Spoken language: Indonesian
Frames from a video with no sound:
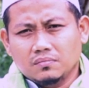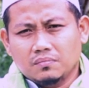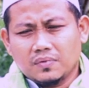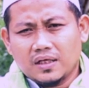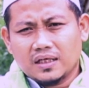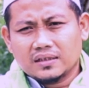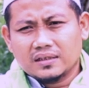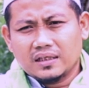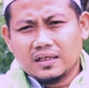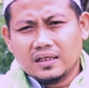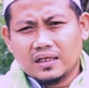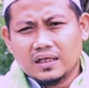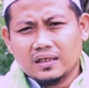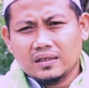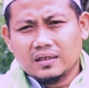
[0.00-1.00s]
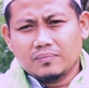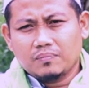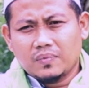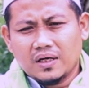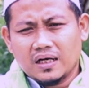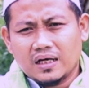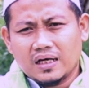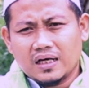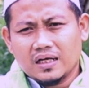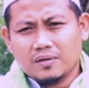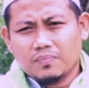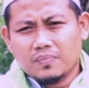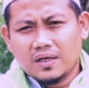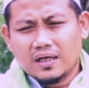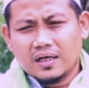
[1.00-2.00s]
melaksanakan
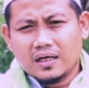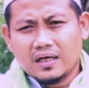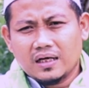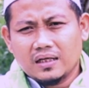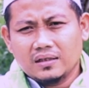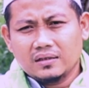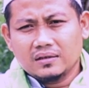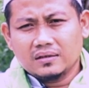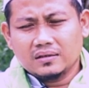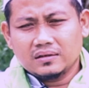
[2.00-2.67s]
pelanggaran-pelanggaran